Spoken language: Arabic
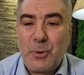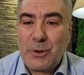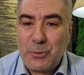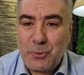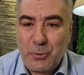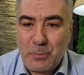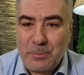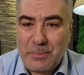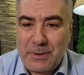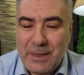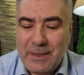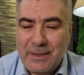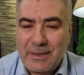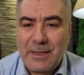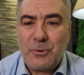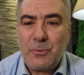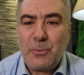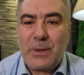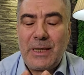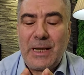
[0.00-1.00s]
وانتم
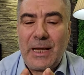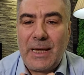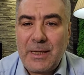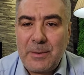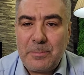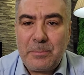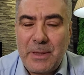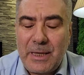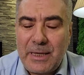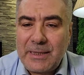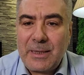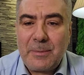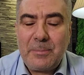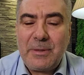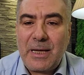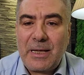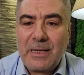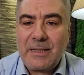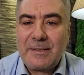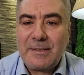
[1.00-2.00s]
بخير ايها الاحبه
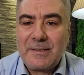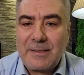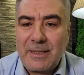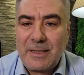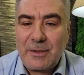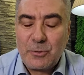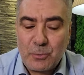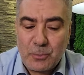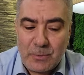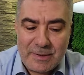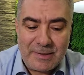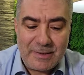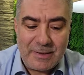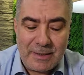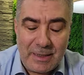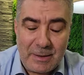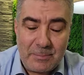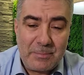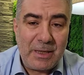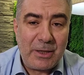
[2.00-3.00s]
النبي عليه الصلاه
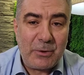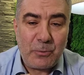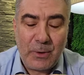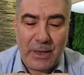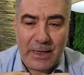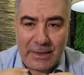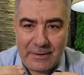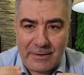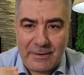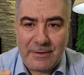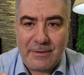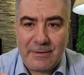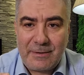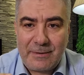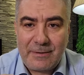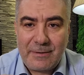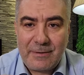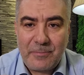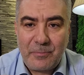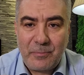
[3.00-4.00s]
والسلام له
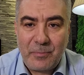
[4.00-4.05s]
حديث